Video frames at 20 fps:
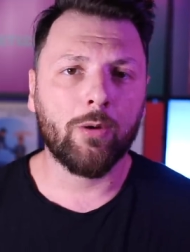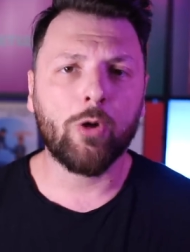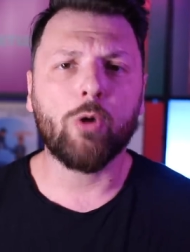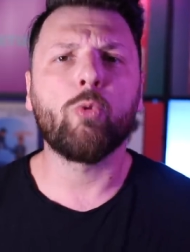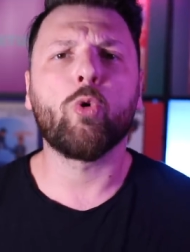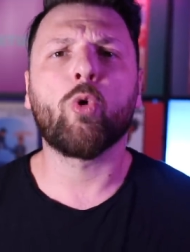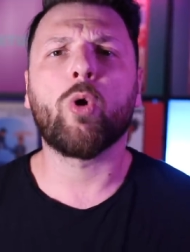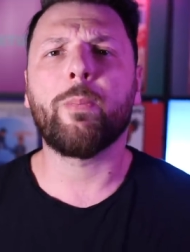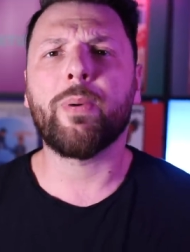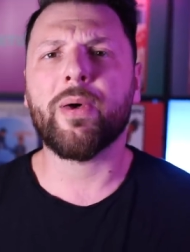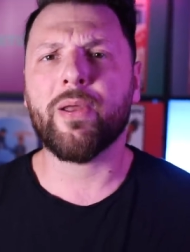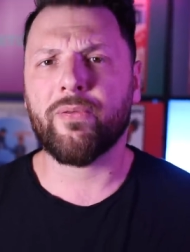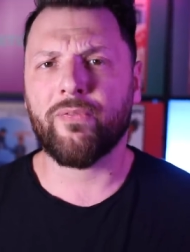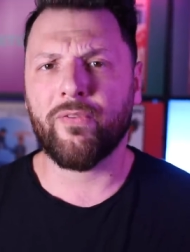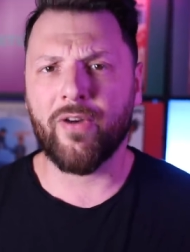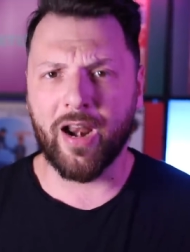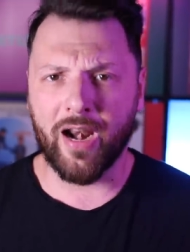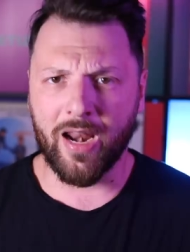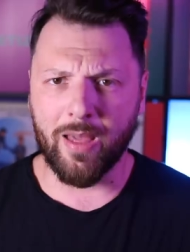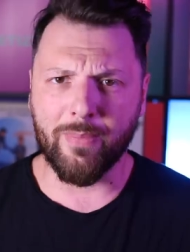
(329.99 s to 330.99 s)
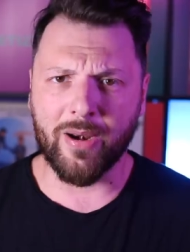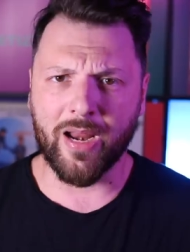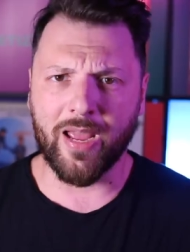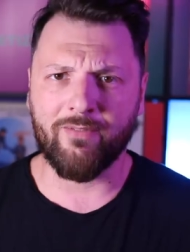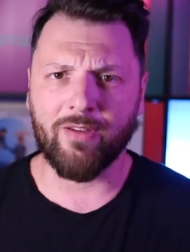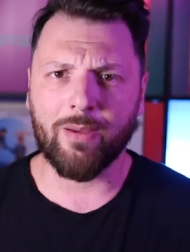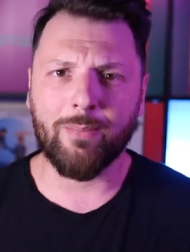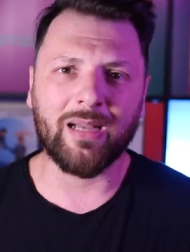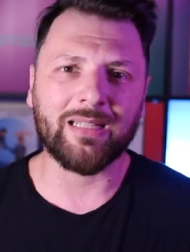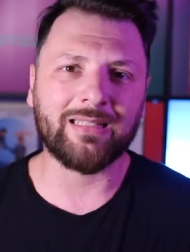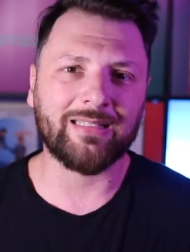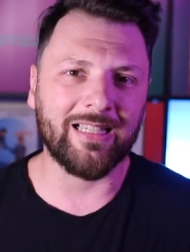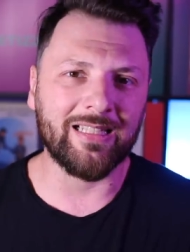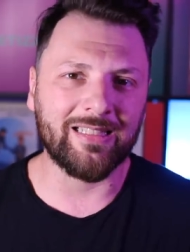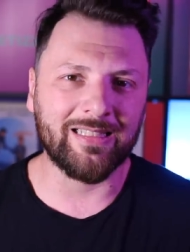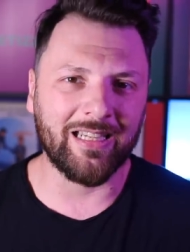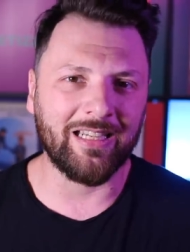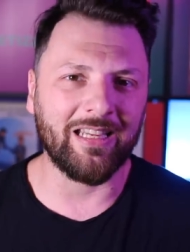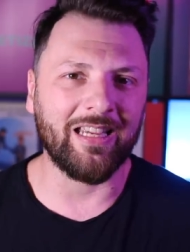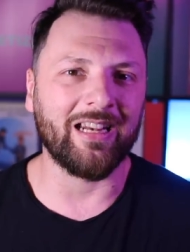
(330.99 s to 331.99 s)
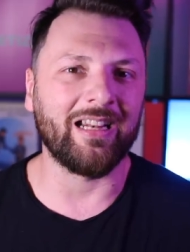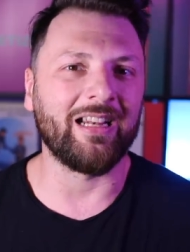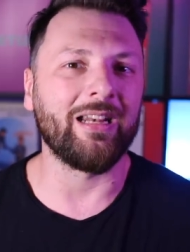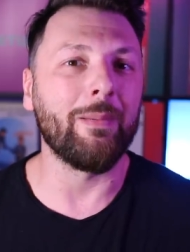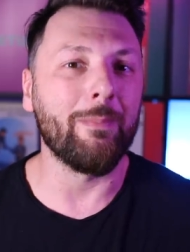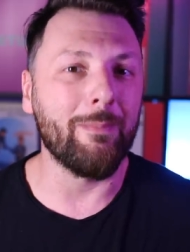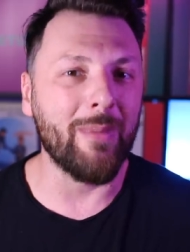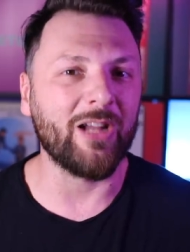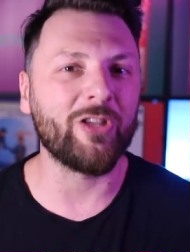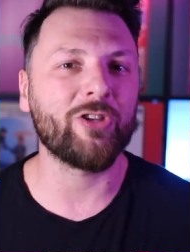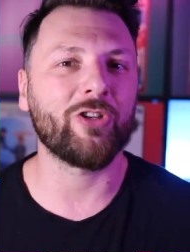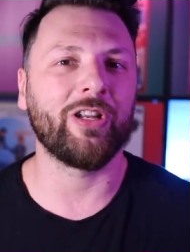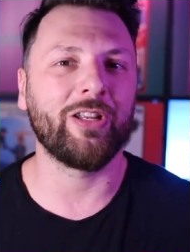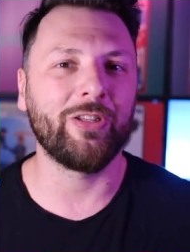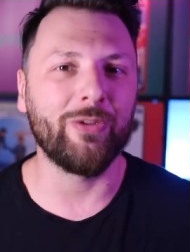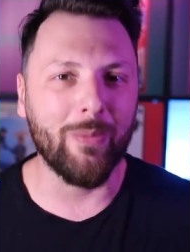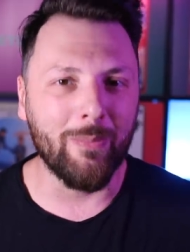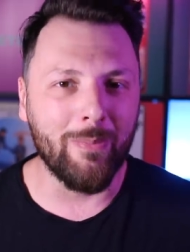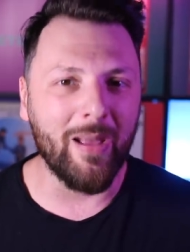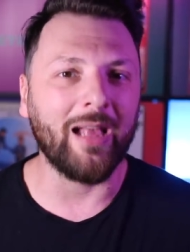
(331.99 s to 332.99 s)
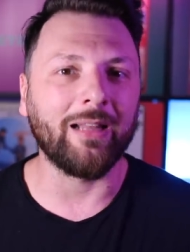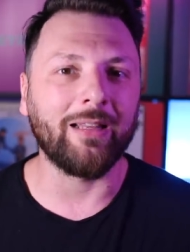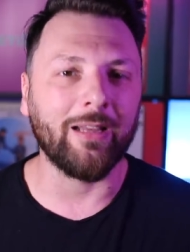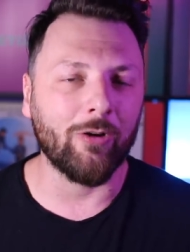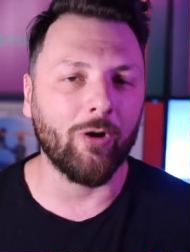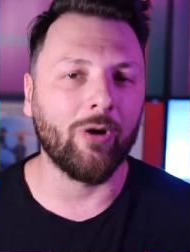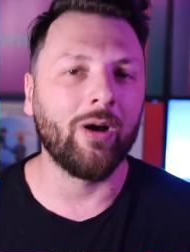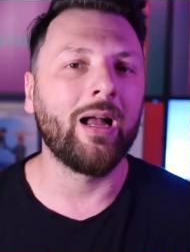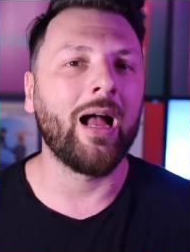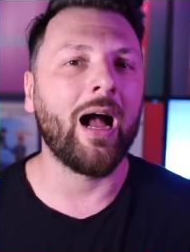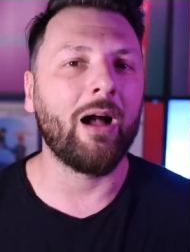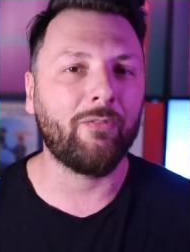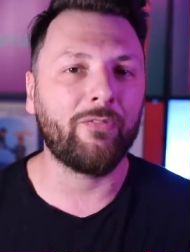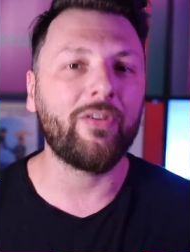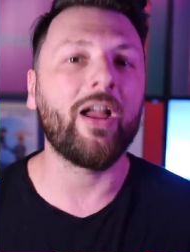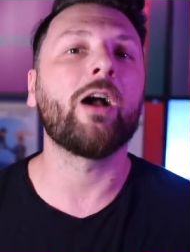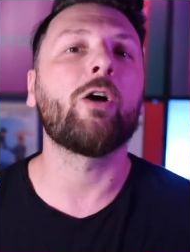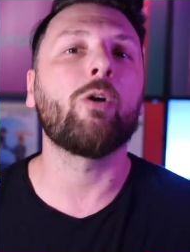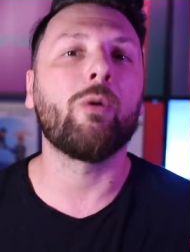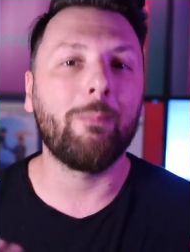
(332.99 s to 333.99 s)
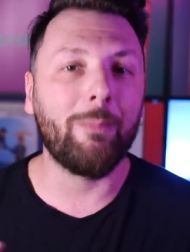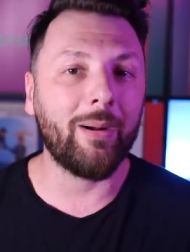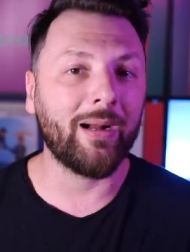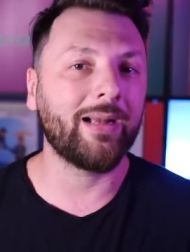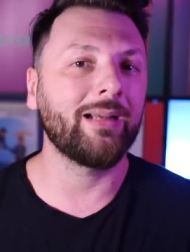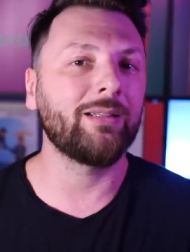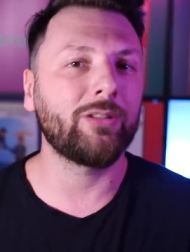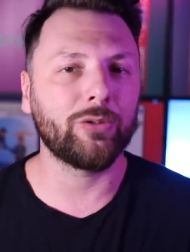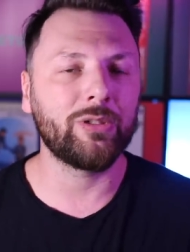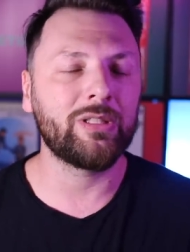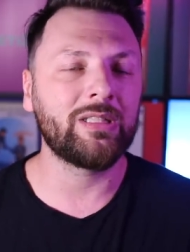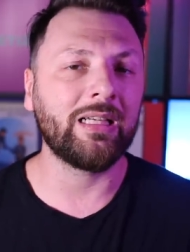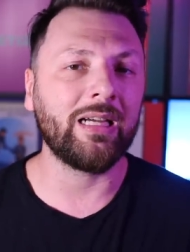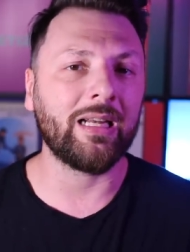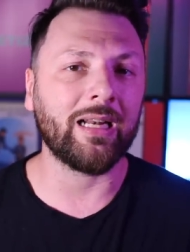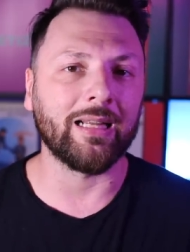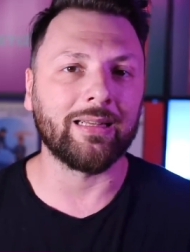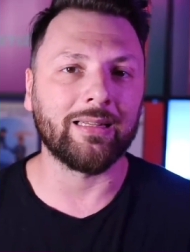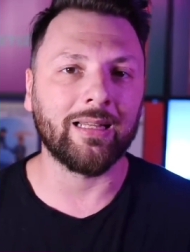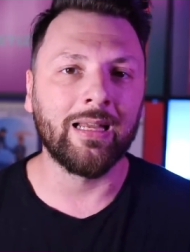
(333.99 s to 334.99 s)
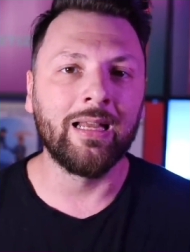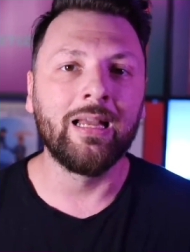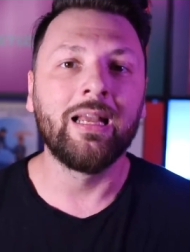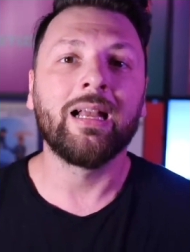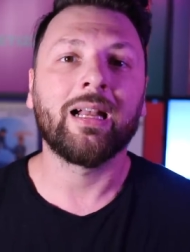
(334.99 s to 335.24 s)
Comunque, per farla breve, basta inserire l'immagine di un medico a fianco a un pacchetto di sigarette